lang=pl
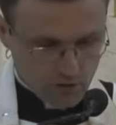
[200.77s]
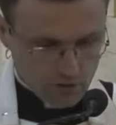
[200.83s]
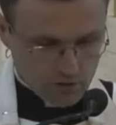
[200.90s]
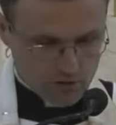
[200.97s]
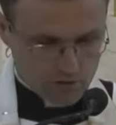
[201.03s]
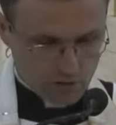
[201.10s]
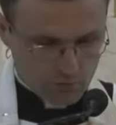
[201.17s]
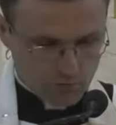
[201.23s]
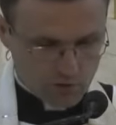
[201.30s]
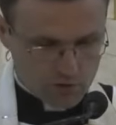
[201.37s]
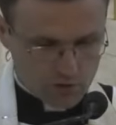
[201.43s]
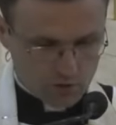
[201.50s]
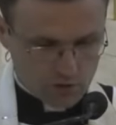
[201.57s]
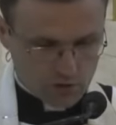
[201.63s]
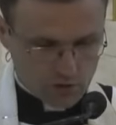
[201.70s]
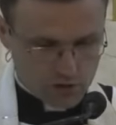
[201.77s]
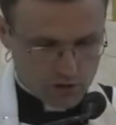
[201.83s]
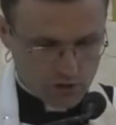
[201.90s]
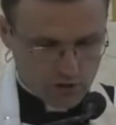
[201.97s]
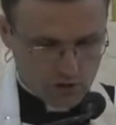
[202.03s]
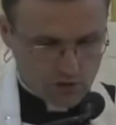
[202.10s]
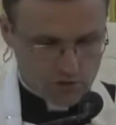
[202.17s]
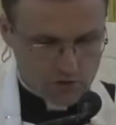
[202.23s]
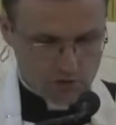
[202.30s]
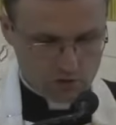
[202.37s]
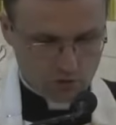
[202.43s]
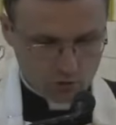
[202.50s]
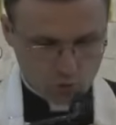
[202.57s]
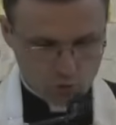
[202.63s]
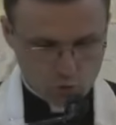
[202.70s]
Następnie cnota nadziei jest
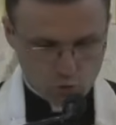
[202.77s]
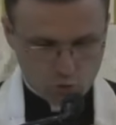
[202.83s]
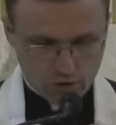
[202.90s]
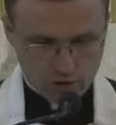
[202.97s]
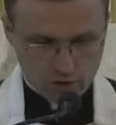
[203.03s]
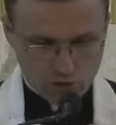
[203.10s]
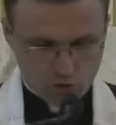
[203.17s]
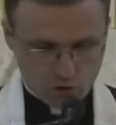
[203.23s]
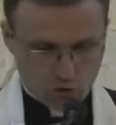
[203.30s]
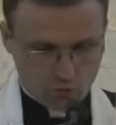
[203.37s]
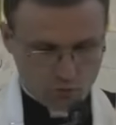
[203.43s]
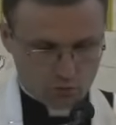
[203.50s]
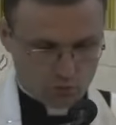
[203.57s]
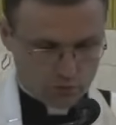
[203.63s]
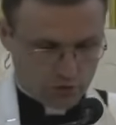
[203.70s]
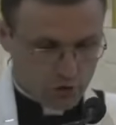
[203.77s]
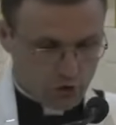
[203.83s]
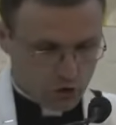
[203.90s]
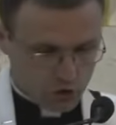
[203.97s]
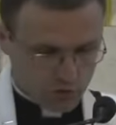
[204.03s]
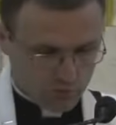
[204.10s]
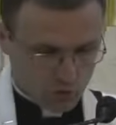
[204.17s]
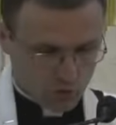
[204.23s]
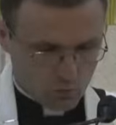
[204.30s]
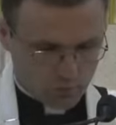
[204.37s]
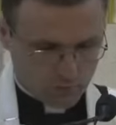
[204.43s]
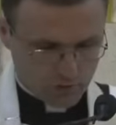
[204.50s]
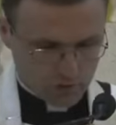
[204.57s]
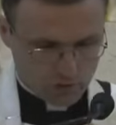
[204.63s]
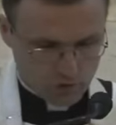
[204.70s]
cnotą skuteczną i żywą,
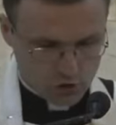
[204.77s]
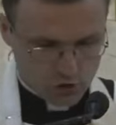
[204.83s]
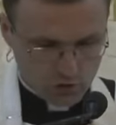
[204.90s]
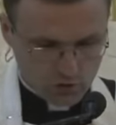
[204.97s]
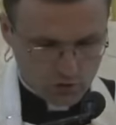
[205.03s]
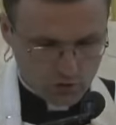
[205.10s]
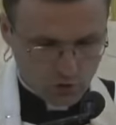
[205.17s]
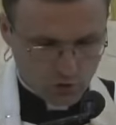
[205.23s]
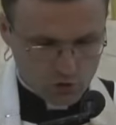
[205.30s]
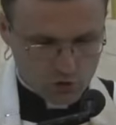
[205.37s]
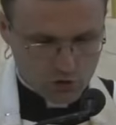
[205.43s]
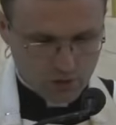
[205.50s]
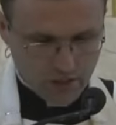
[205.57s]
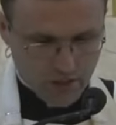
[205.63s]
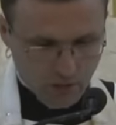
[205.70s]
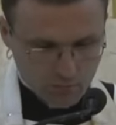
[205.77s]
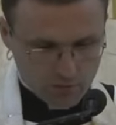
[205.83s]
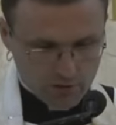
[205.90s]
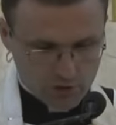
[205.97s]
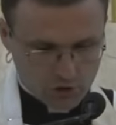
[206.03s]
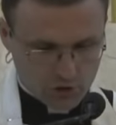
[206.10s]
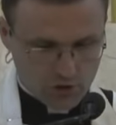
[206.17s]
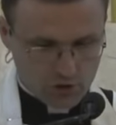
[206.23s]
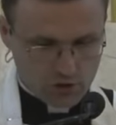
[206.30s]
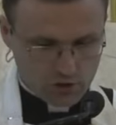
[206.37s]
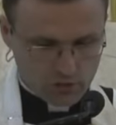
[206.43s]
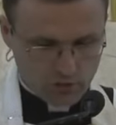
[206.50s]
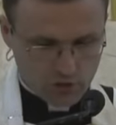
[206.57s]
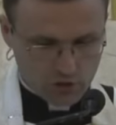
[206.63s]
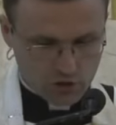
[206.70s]
gdyż nie tylko czekamy na szczęście
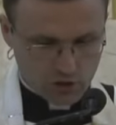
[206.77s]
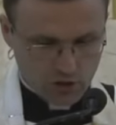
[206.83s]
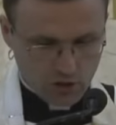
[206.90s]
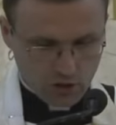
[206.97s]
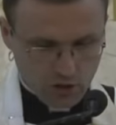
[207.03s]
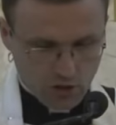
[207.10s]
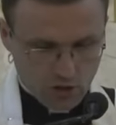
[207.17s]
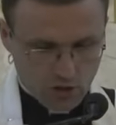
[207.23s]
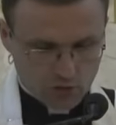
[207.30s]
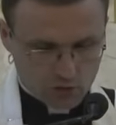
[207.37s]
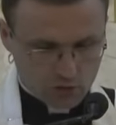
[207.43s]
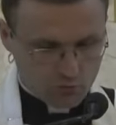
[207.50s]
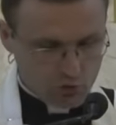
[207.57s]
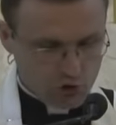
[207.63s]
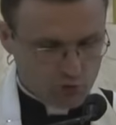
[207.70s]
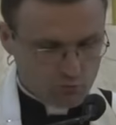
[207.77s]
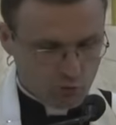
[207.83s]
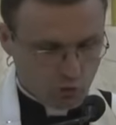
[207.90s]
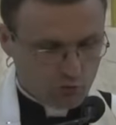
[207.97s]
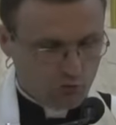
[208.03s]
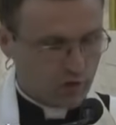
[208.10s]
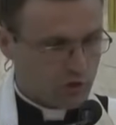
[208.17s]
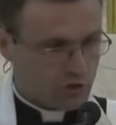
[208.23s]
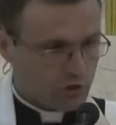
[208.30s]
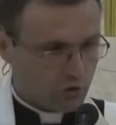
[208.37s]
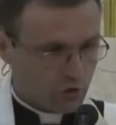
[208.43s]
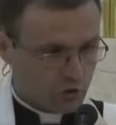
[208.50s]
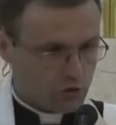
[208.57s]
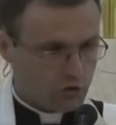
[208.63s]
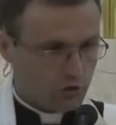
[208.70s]
wieczne, ale też musimy odważnie
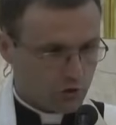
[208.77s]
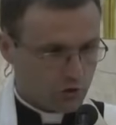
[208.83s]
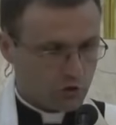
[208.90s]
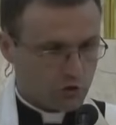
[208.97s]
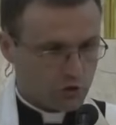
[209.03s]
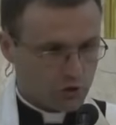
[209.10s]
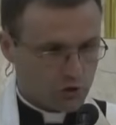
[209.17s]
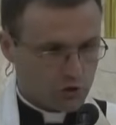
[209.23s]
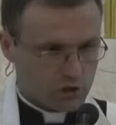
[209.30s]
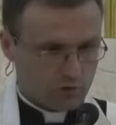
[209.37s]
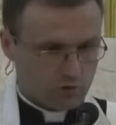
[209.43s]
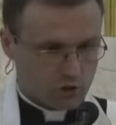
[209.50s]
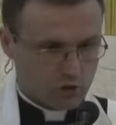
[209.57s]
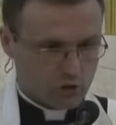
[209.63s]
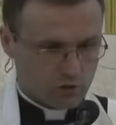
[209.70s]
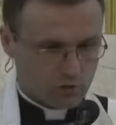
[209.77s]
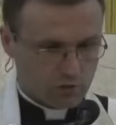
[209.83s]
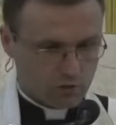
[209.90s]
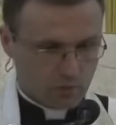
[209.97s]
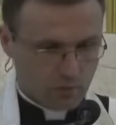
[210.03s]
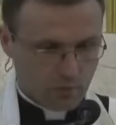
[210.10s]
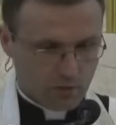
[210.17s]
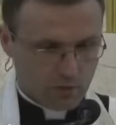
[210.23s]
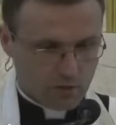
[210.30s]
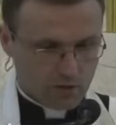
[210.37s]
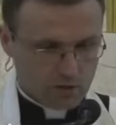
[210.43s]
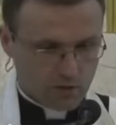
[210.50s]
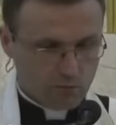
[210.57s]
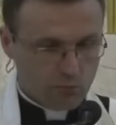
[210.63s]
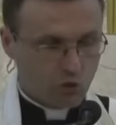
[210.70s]
dążyć do tego szczęścia wiecznego.
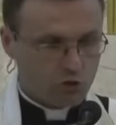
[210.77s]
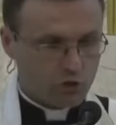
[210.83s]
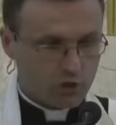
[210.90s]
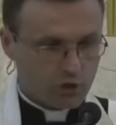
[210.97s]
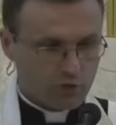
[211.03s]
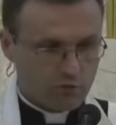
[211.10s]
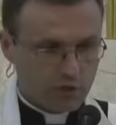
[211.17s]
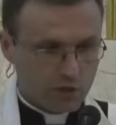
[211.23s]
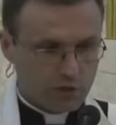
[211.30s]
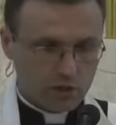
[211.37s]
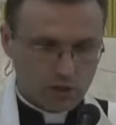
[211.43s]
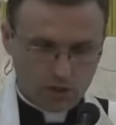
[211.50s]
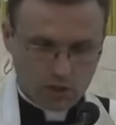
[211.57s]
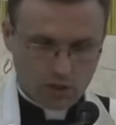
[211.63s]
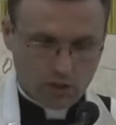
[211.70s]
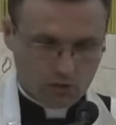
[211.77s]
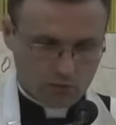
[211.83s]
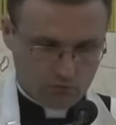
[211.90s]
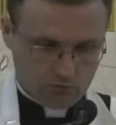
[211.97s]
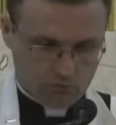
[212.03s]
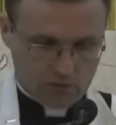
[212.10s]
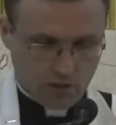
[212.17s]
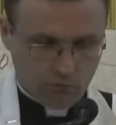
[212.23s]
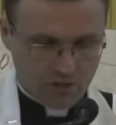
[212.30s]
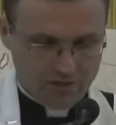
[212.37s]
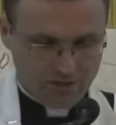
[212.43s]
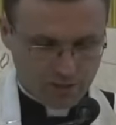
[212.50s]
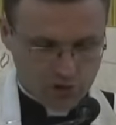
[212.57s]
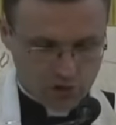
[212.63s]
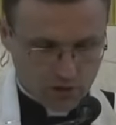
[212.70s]
Samo oczekiwanie, sama
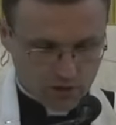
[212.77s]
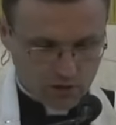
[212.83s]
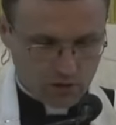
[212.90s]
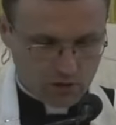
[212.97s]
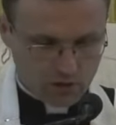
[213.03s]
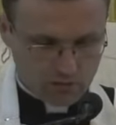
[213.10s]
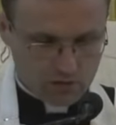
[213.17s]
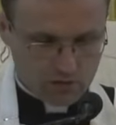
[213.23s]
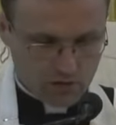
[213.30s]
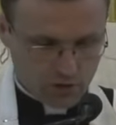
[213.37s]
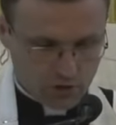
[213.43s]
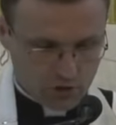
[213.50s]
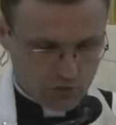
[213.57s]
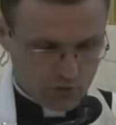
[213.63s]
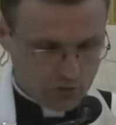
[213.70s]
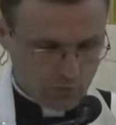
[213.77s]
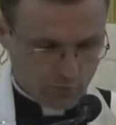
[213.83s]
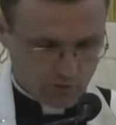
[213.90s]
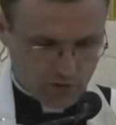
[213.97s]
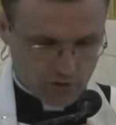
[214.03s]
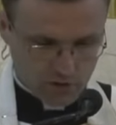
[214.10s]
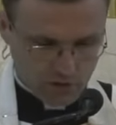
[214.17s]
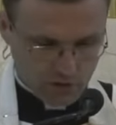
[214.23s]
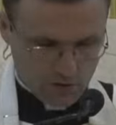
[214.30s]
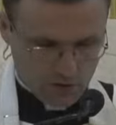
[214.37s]
zachcianka nie wystarczy do zbawienia.